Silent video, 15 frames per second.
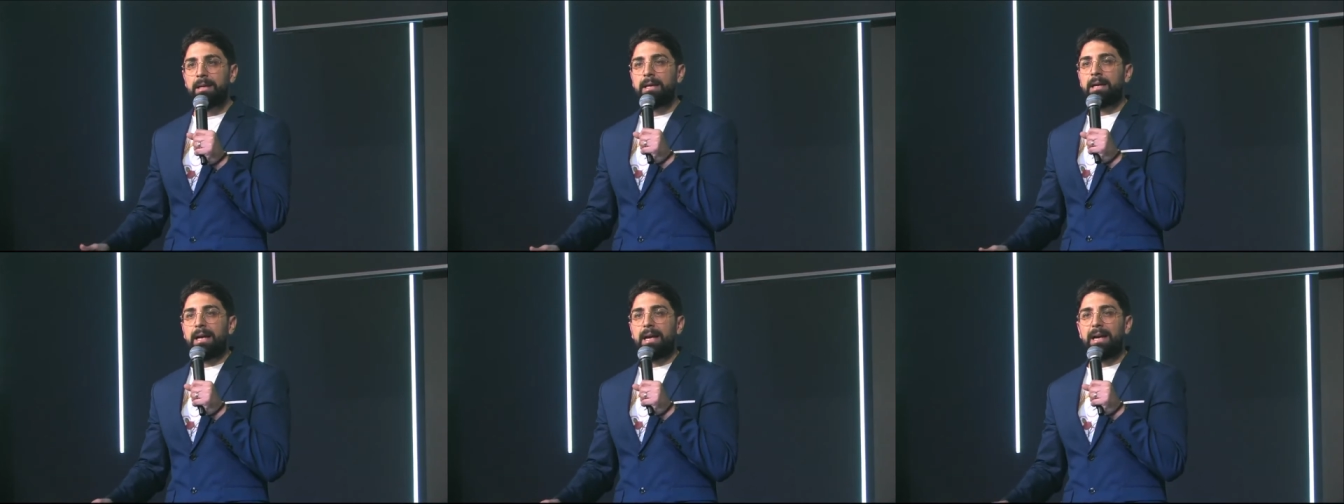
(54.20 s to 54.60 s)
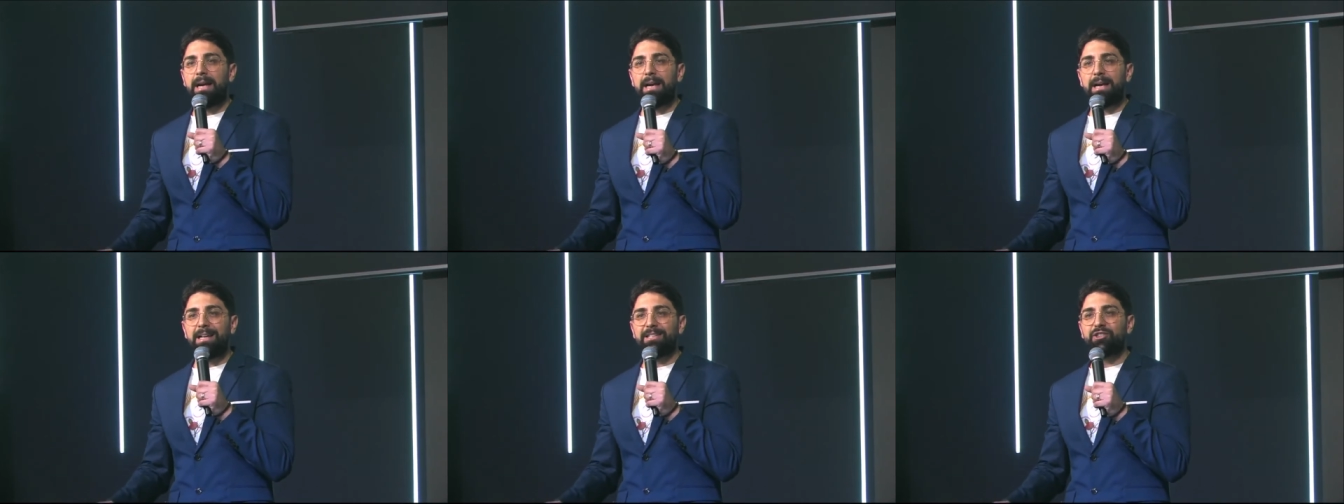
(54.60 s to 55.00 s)

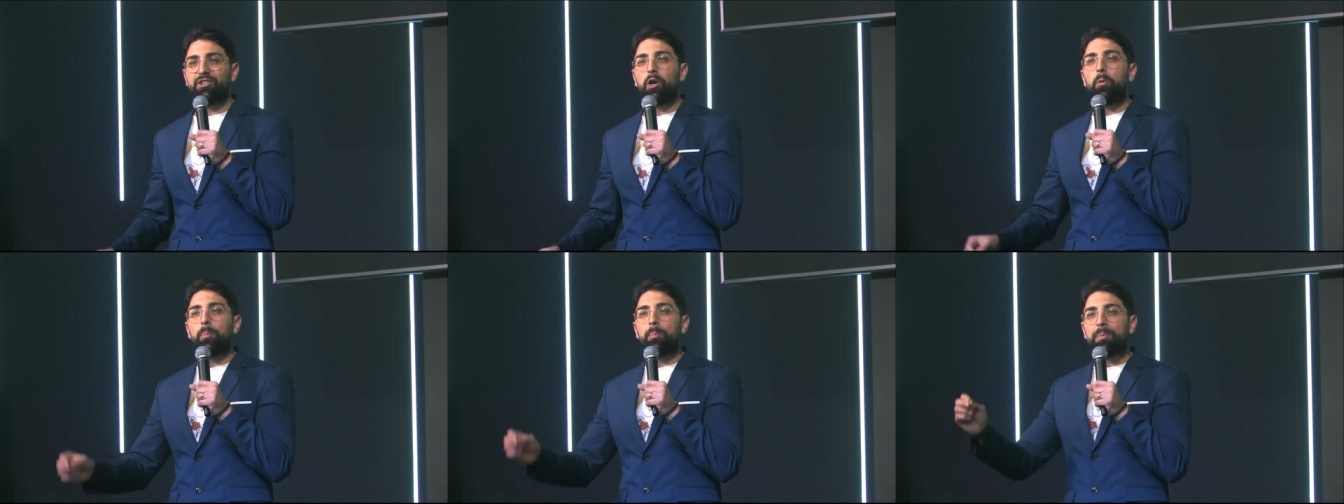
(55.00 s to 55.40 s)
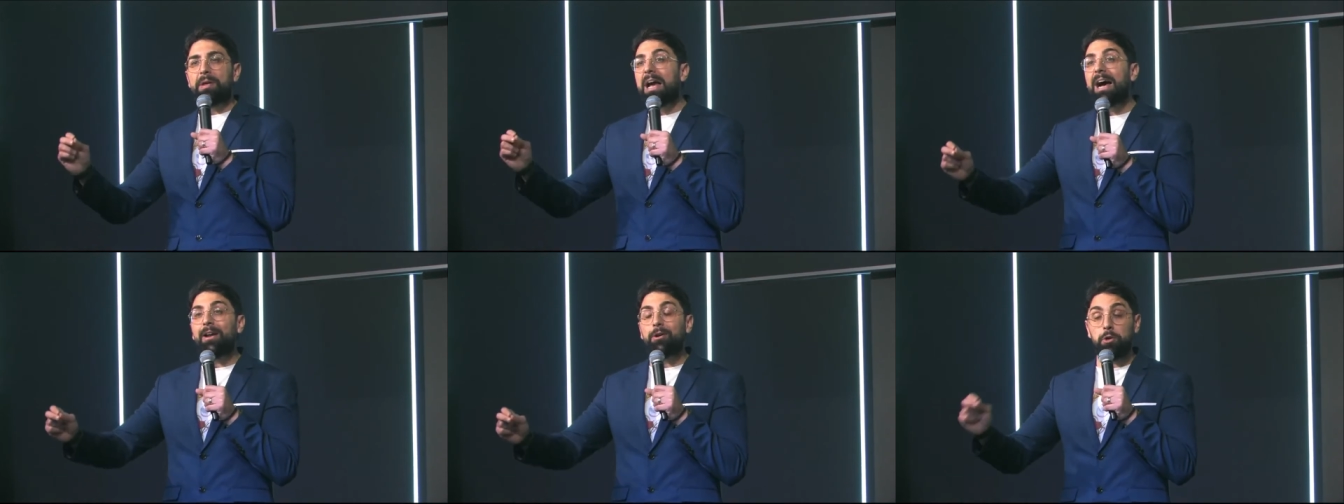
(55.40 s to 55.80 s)
Eh, c'è un
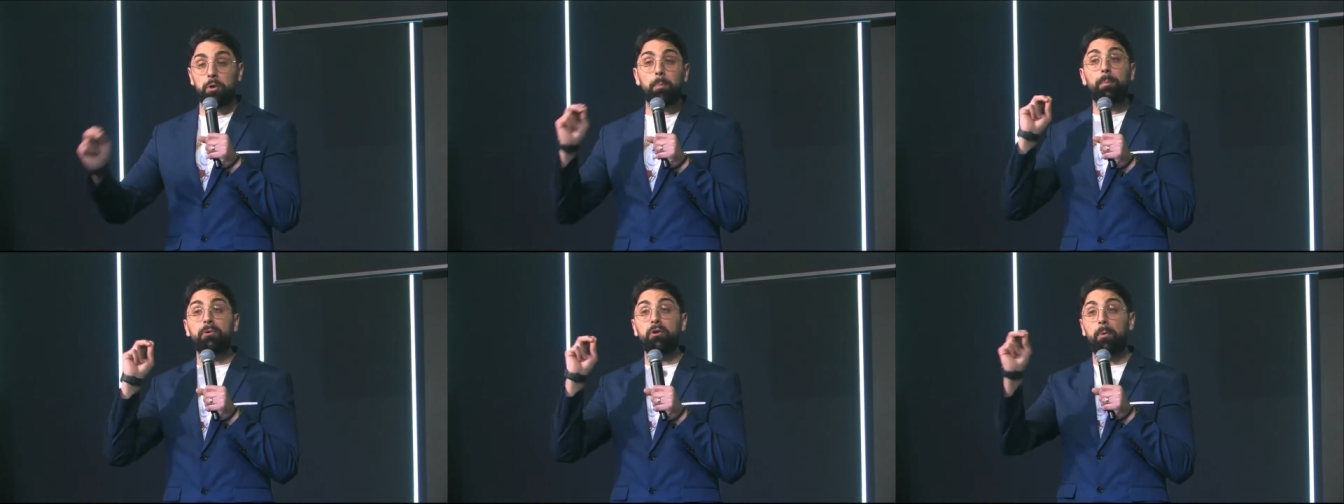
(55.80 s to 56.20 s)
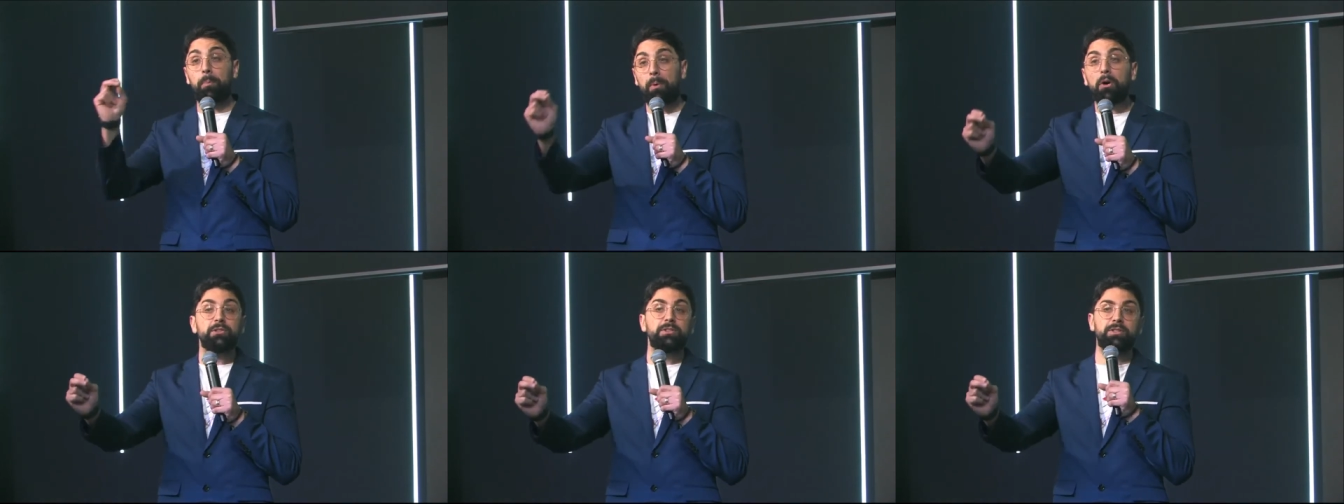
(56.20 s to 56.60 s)
piano e un
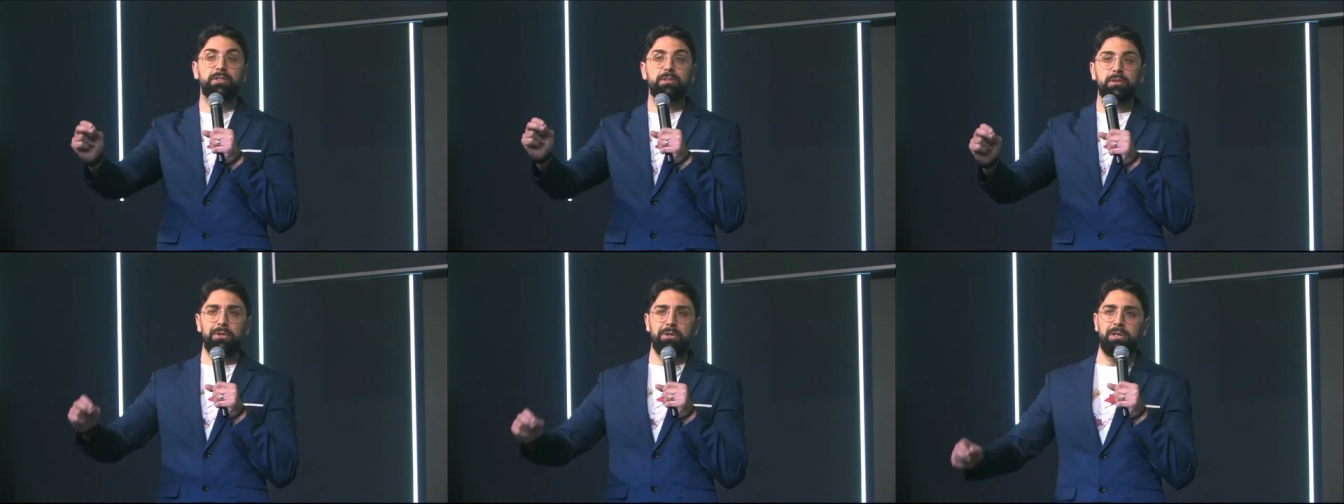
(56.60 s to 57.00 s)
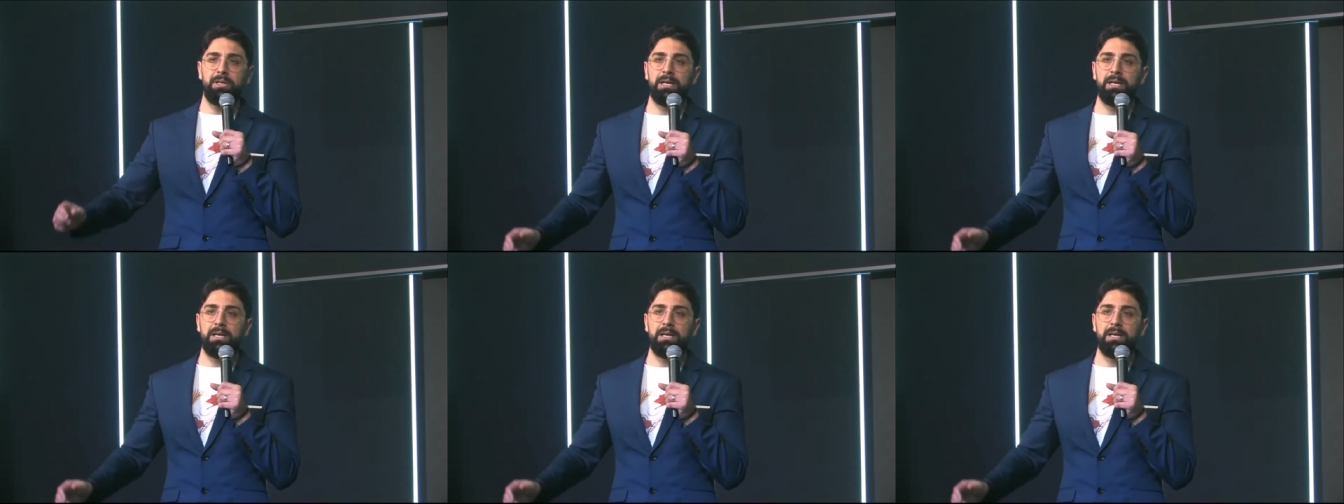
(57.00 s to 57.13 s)
proposito